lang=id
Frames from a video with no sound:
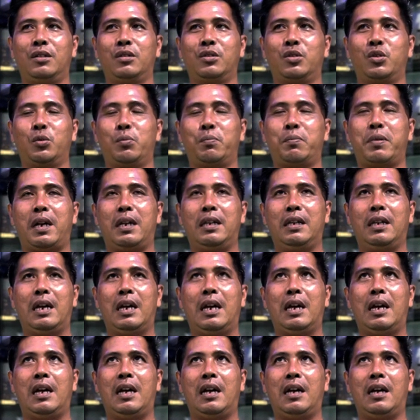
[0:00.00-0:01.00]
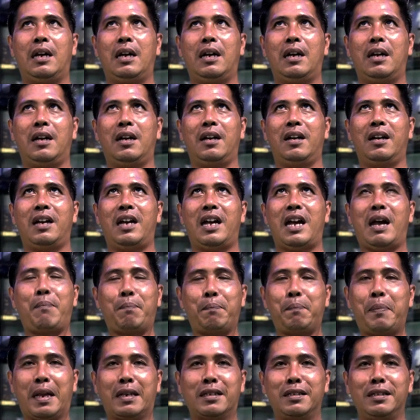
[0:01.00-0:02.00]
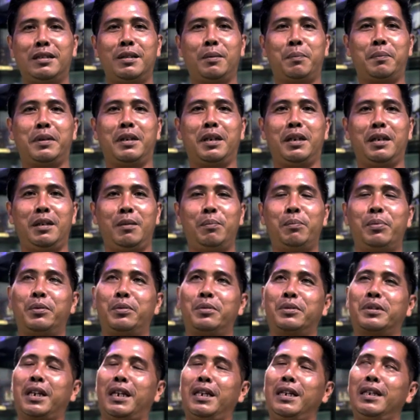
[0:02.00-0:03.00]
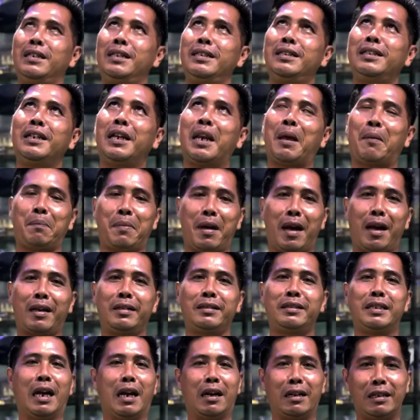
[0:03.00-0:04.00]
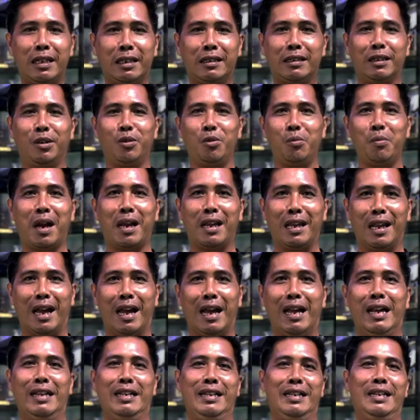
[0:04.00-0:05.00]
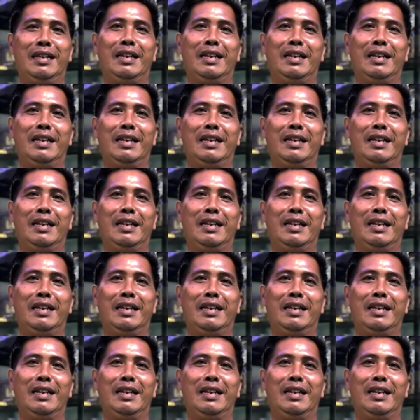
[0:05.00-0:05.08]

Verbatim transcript: supaya pasti sebenarnya burung saya ini di lapangan jangan lihat di rumah ya